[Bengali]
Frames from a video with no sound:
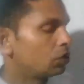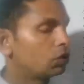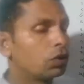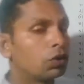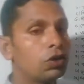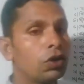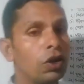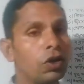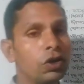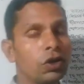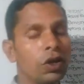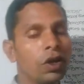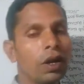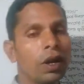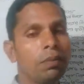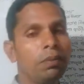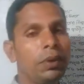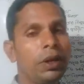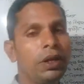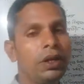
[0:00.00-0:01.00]
তো
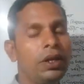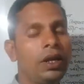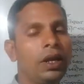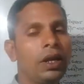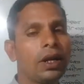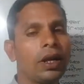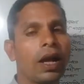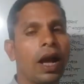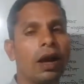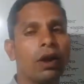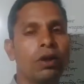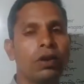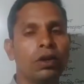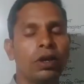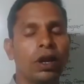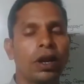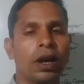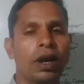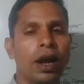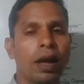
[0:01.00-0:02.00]
জনসংখ্যা বৃদ্ধির কারণ
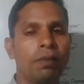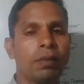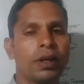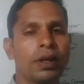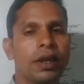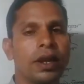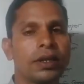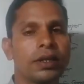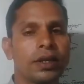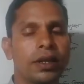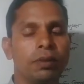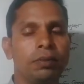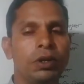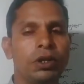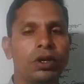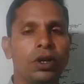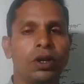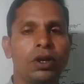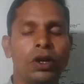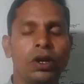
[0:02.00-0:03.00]
এখানে আমাদের আজকের
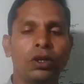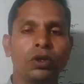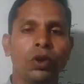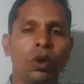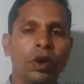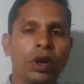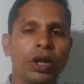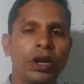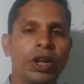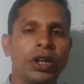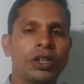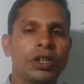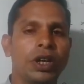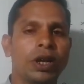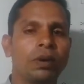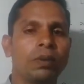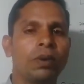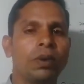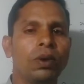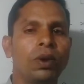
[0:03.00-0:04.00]
বিষয় হলো দক্ষিণ
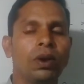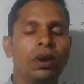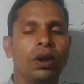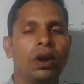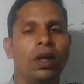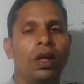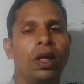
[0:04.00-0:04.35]
এশিয়ার ভূগোল